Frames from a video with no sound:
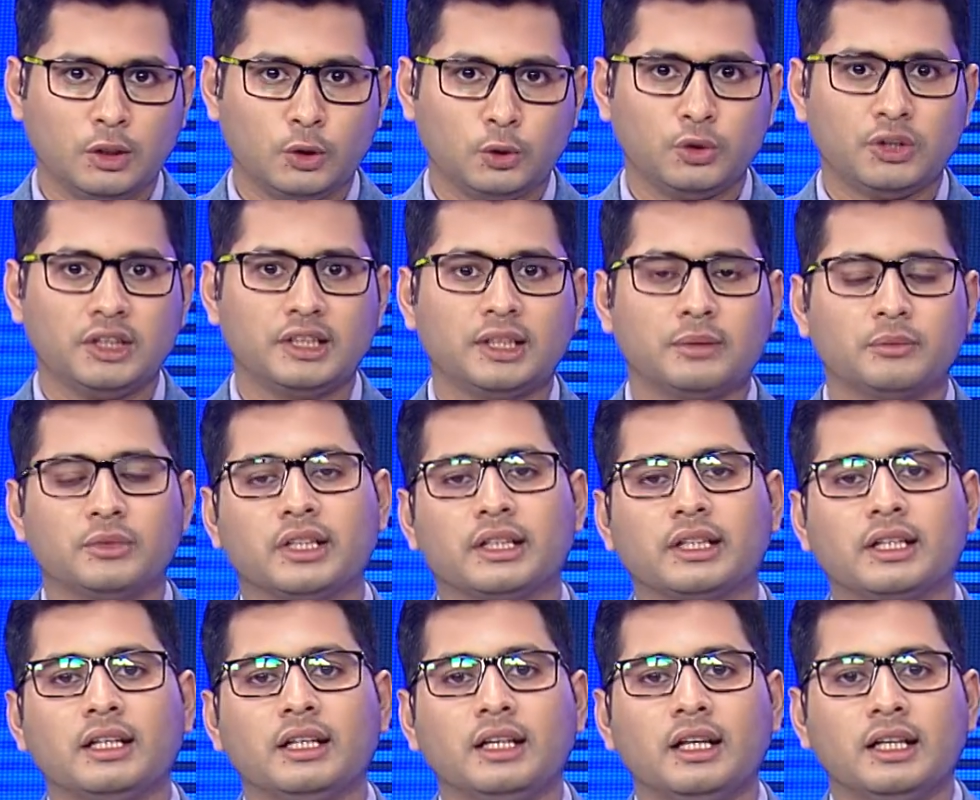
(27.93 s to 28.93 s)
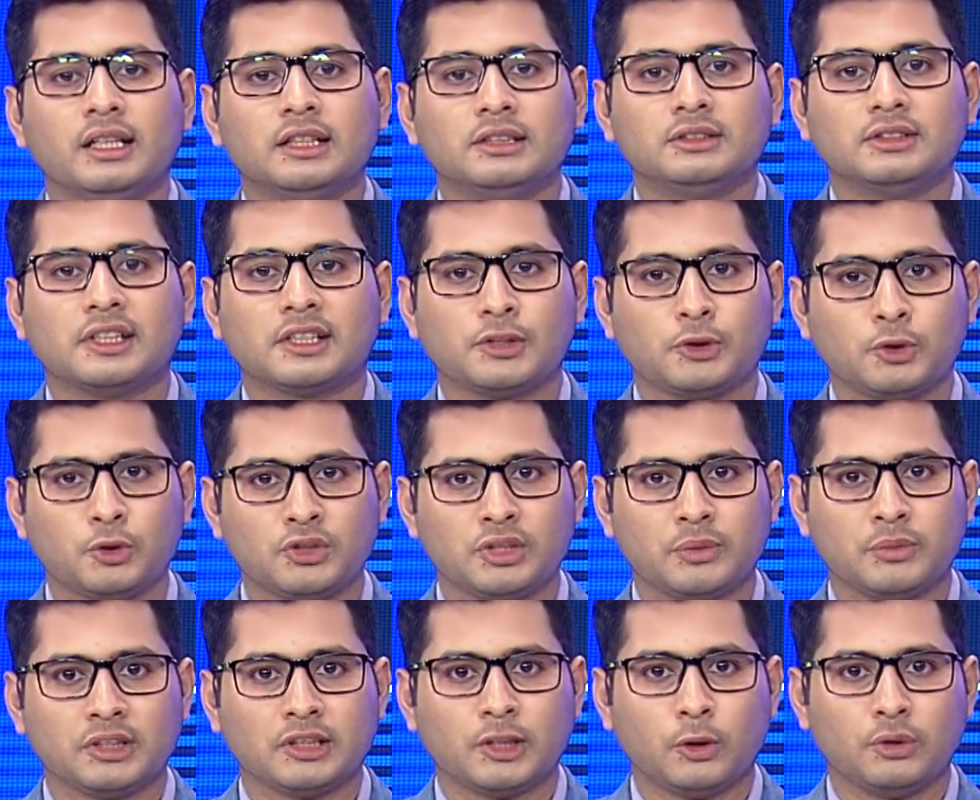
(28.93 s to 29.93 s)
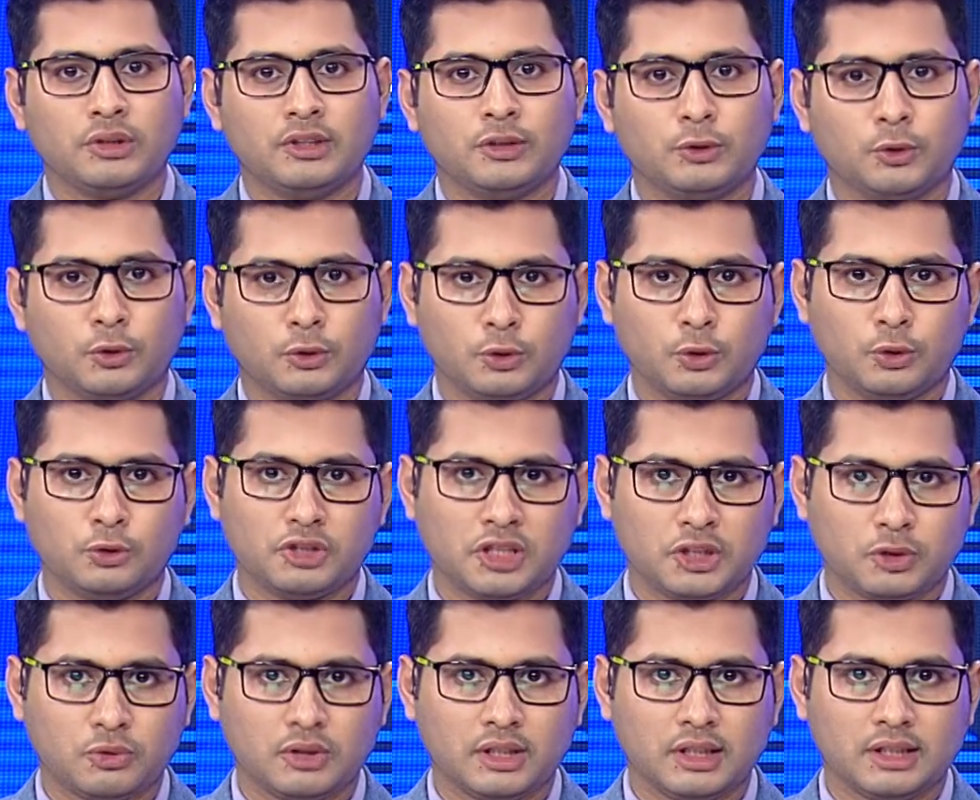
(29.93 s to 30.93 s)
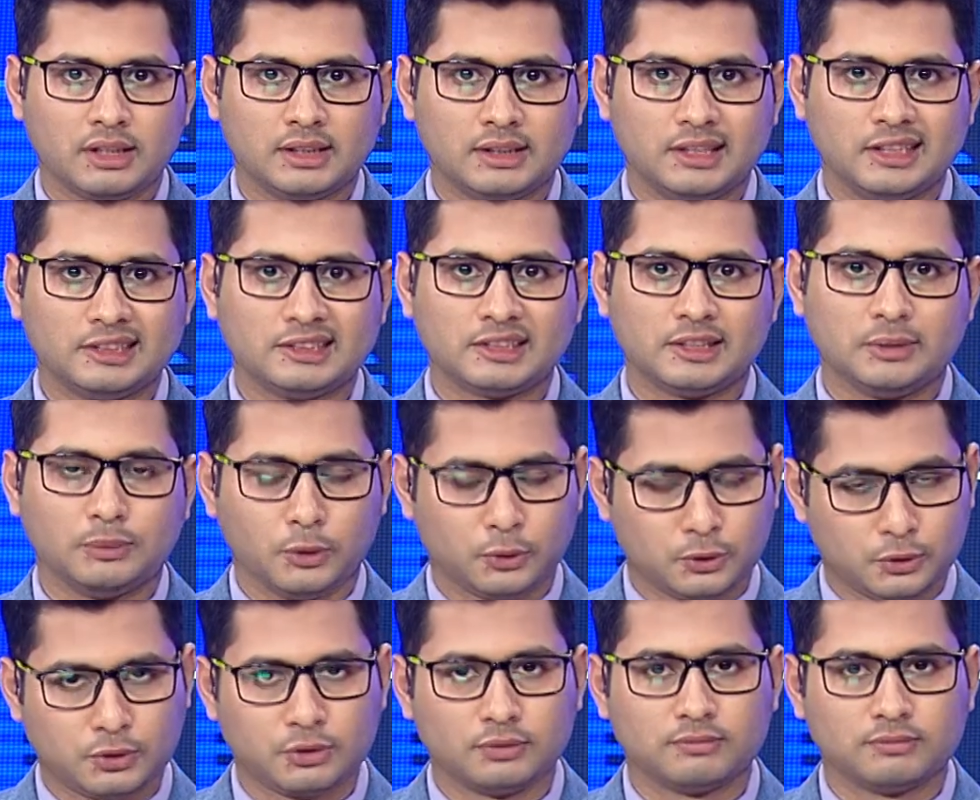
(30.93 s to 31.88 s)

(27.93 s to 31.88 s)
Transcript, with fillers: কুড়িগ্রাম থেকে রাশেদুজ্জামান তাহিদের তথ্যচিত্রে ডেস্ক রিপোর্ট